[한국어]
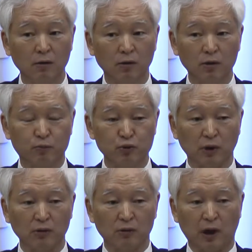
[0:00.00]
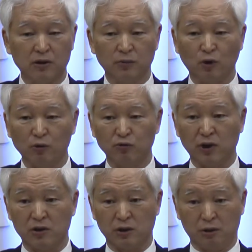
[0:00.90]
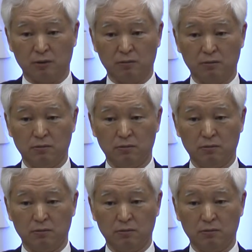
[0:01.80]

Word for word: 여기 부자들 다 지금 떨고 계시잖아요.